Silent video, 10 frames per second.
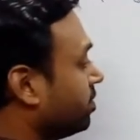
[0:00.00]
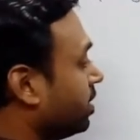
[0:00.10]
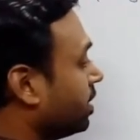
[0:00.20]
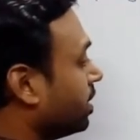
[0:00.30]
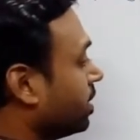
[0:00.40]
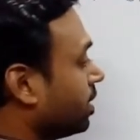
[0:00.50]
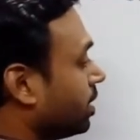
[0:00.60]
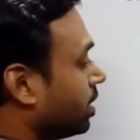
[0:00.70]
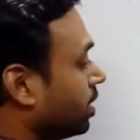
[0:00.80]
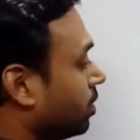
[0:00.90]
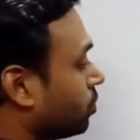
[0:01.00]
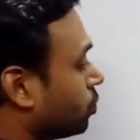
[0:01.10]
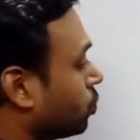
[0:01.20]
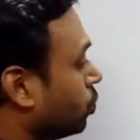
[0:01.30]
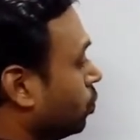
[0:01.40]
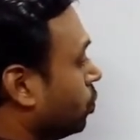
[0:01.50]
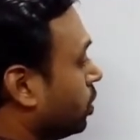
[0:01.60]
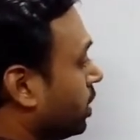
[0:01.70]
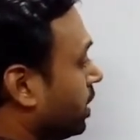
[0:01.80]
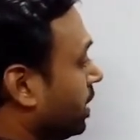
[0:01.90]
जी इज टू
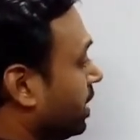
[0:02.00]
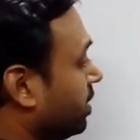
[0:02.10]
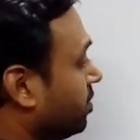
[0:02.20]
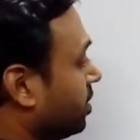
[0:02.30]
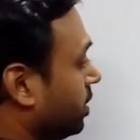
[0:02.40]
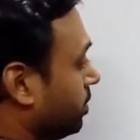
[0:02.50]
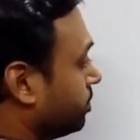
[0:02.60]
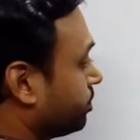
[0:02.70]
ई जी